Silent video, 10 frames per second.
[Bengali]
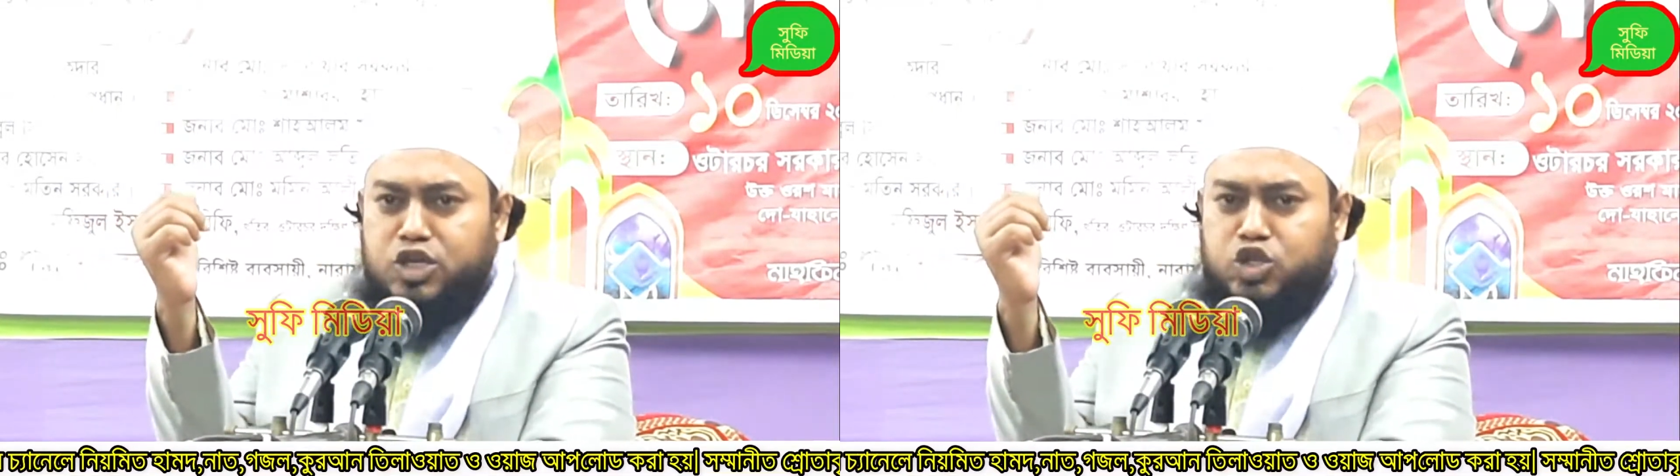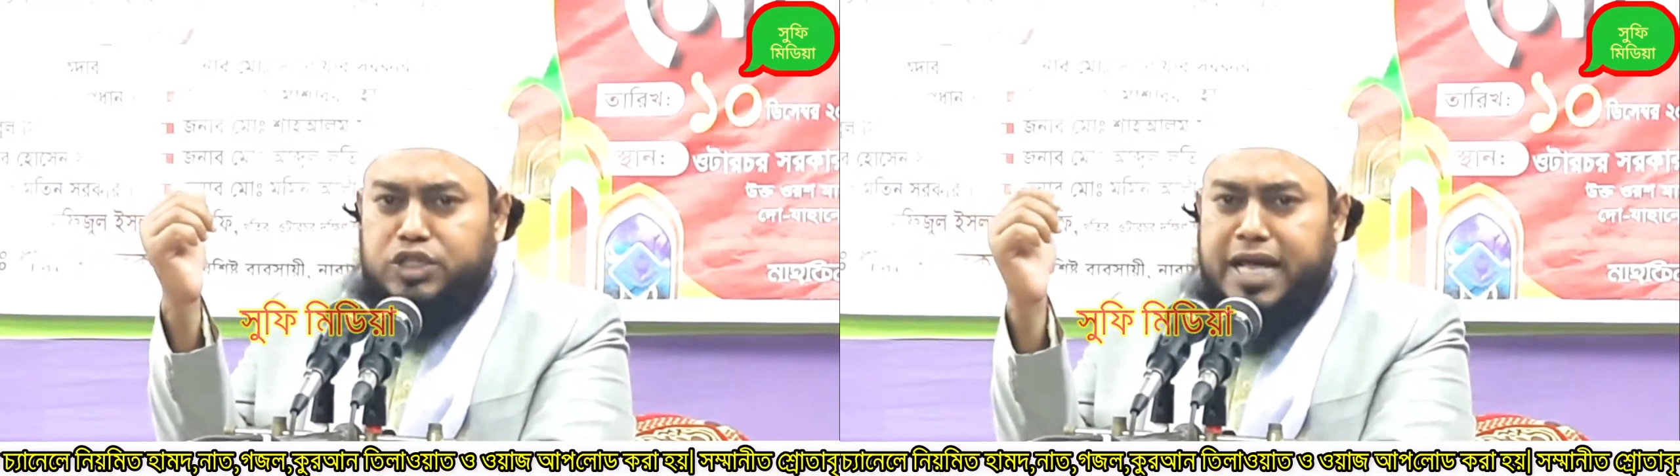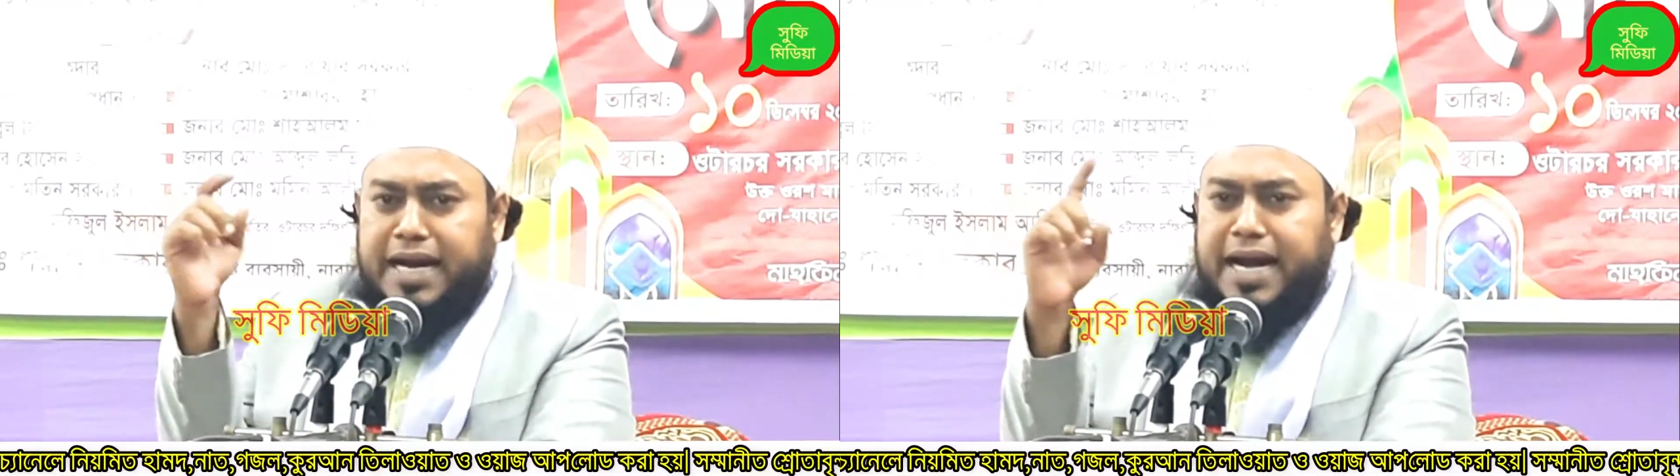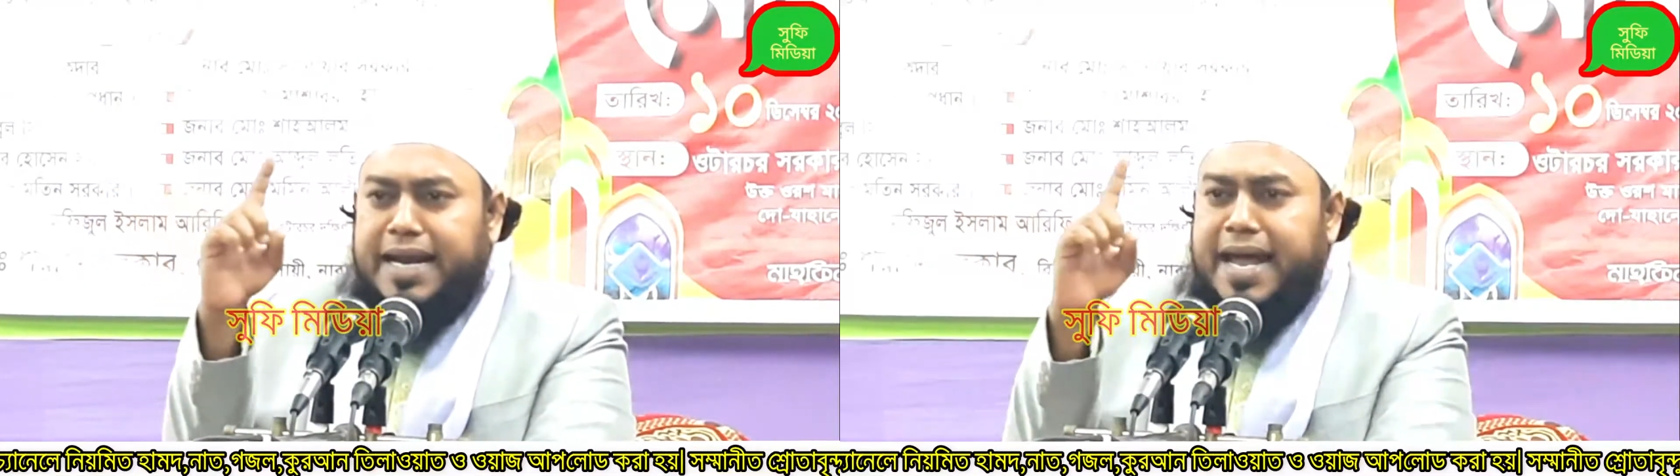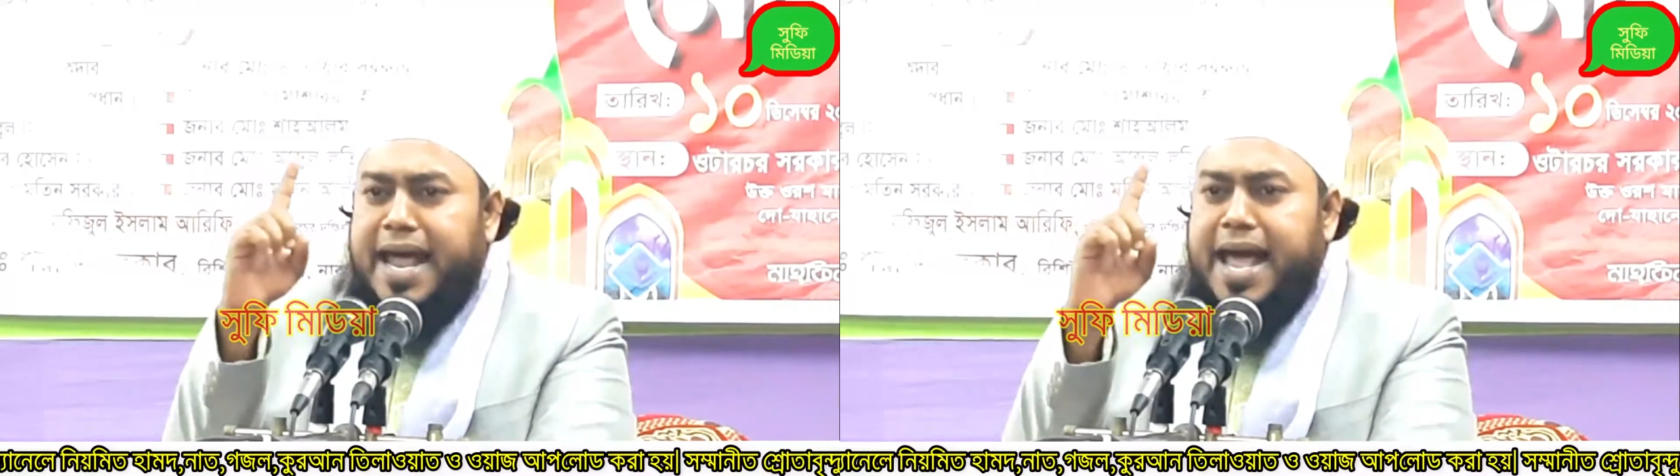যদি
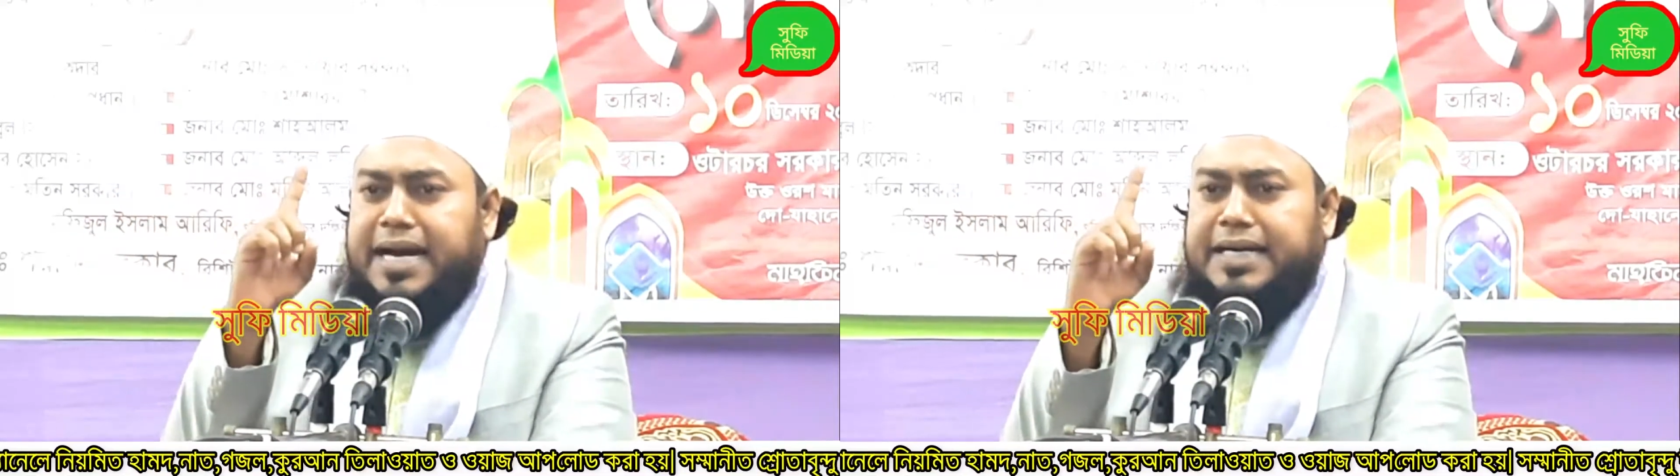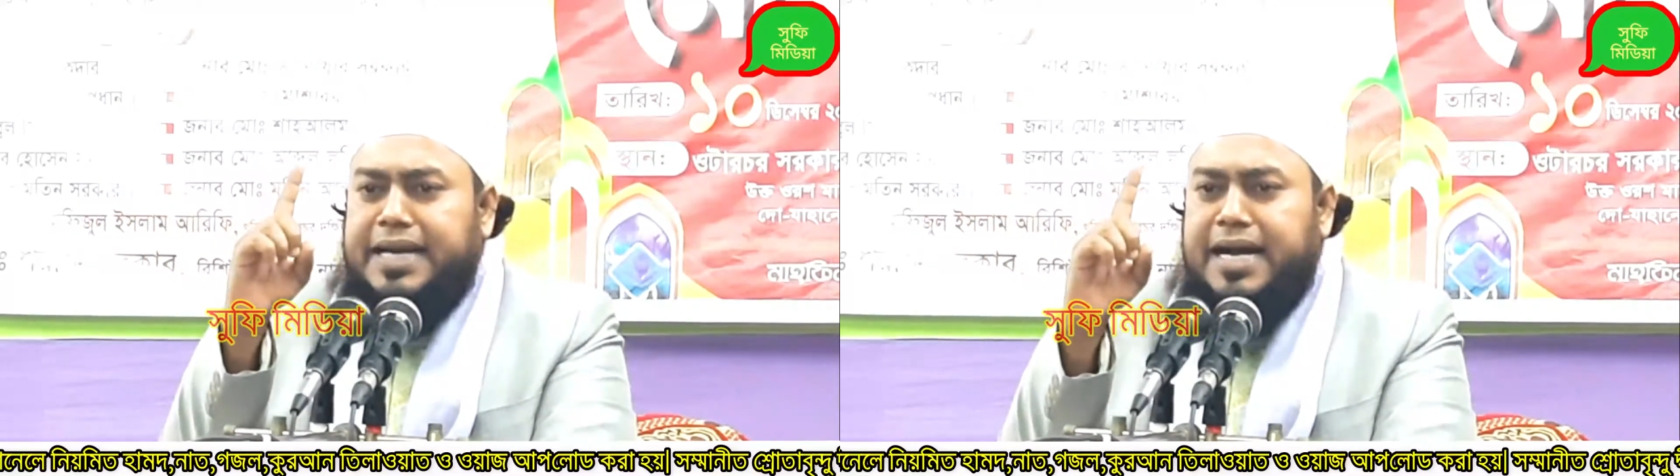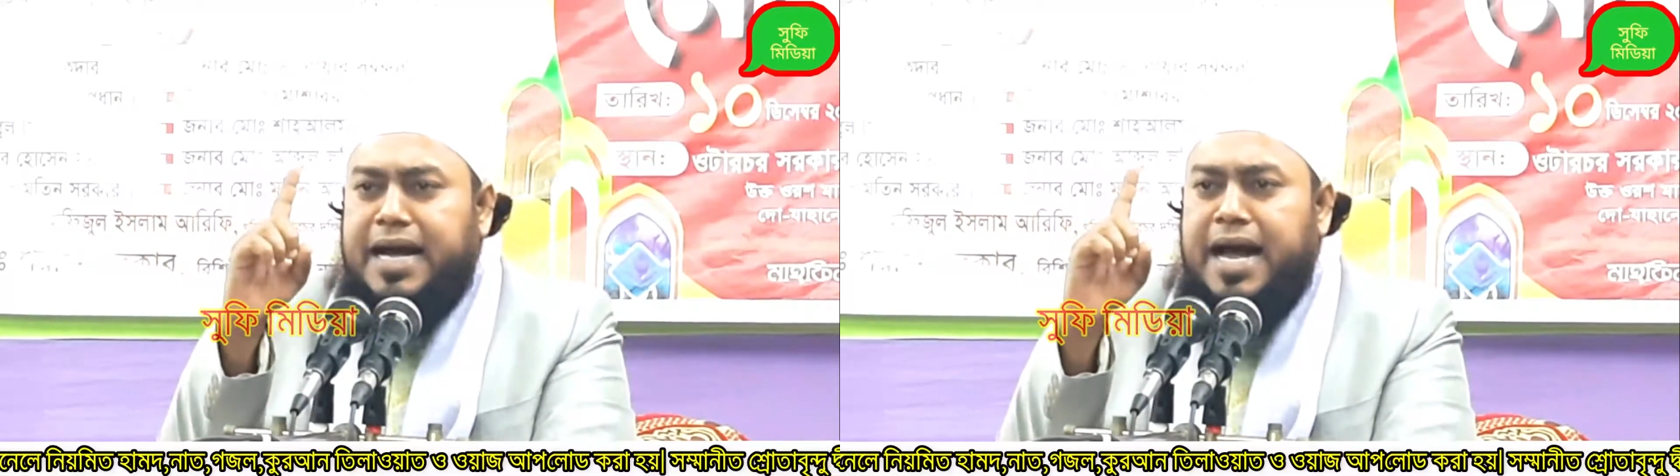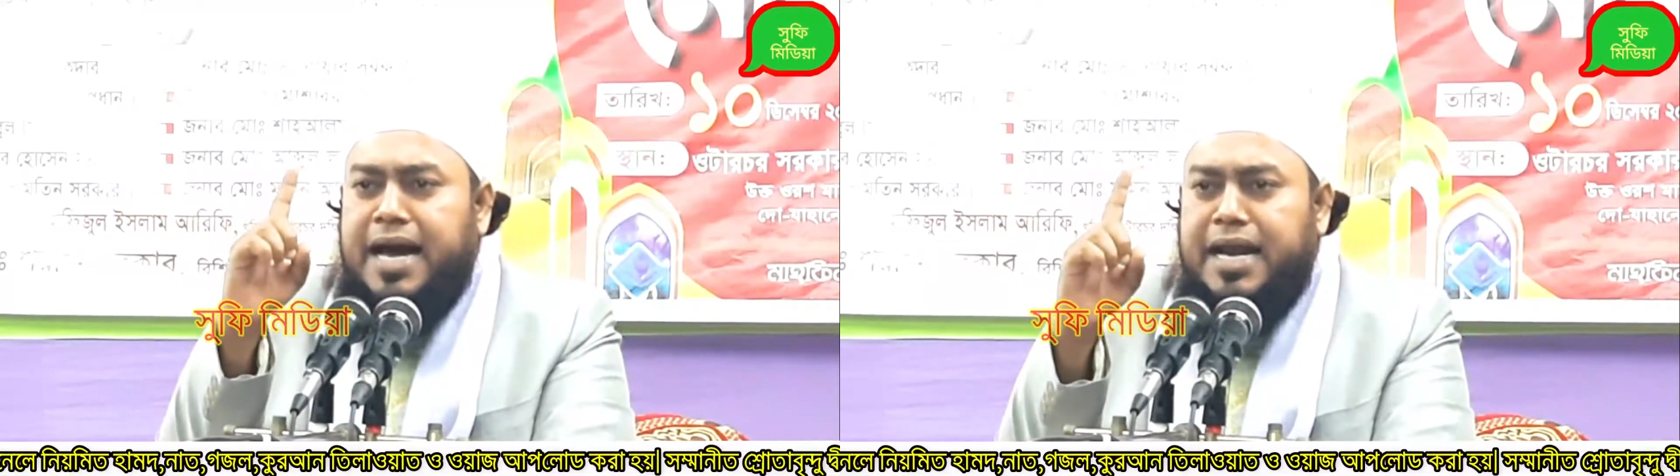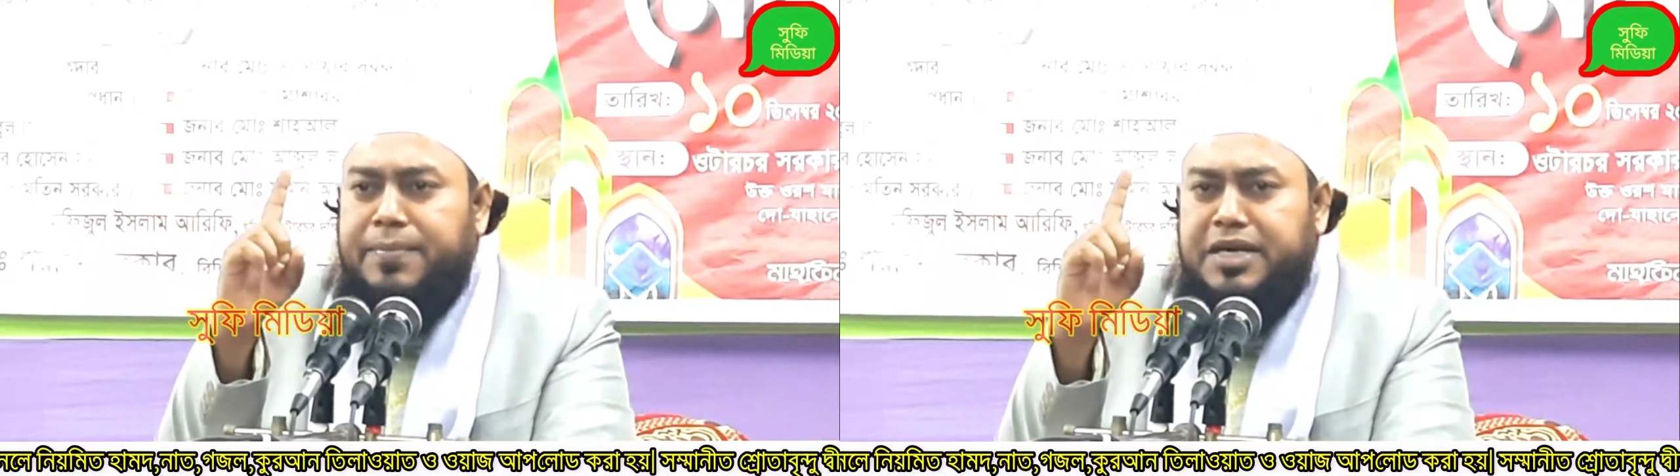এখানে এক টাকা
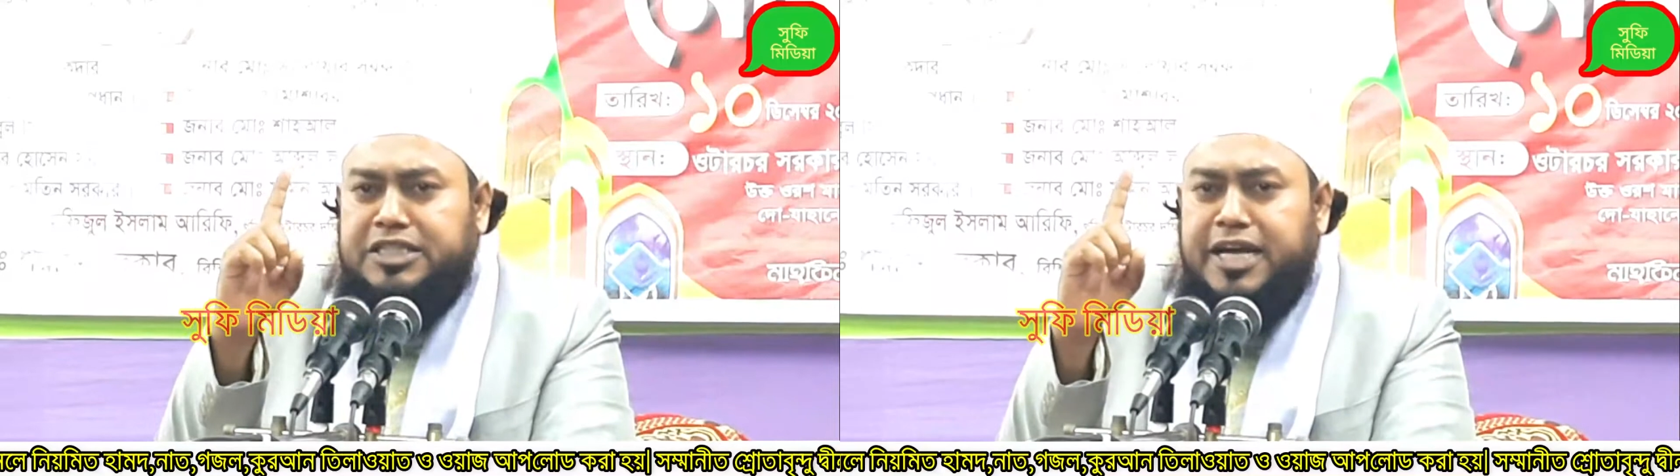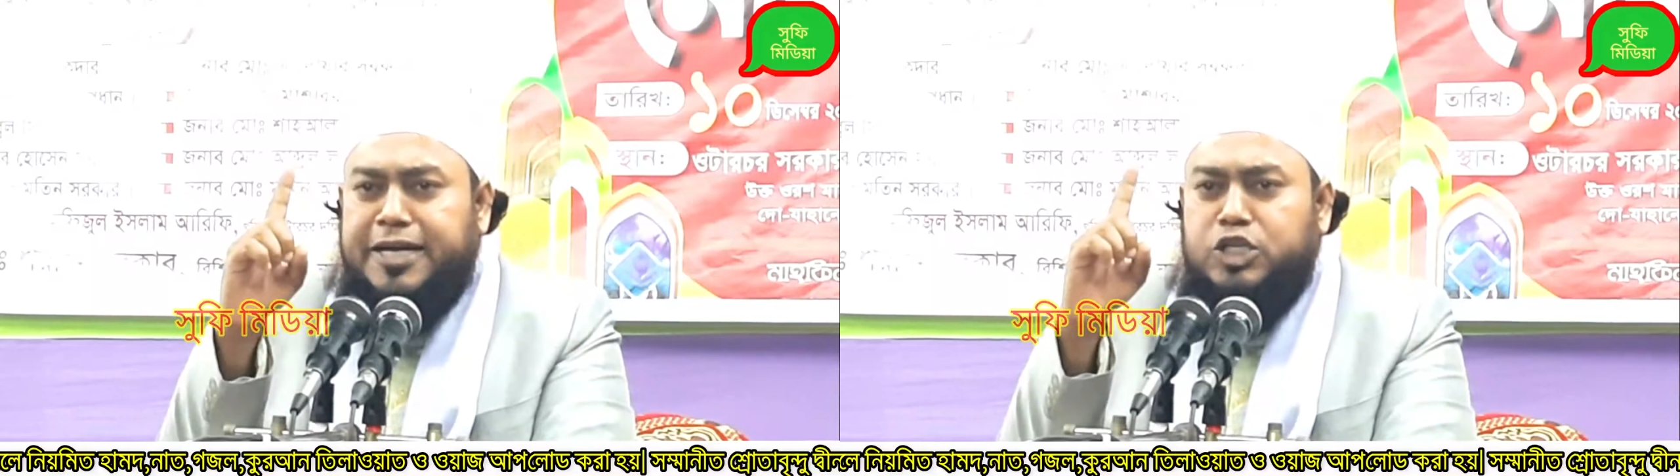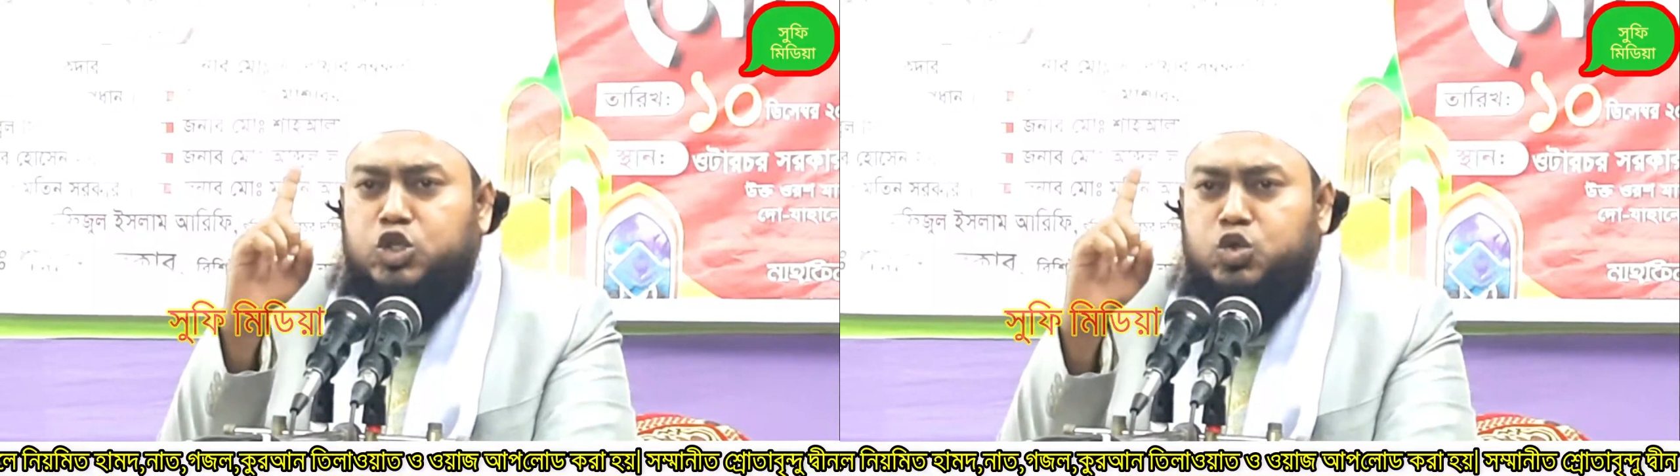হারামের থাকে